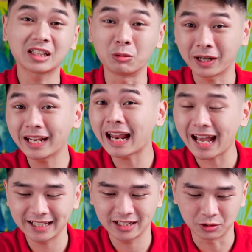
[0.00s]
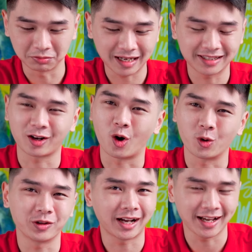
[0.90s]
tổng kết lại chúng ta sẽ có
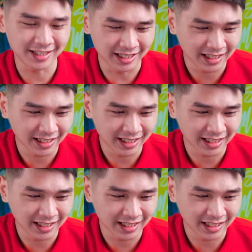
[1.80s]
những cái gì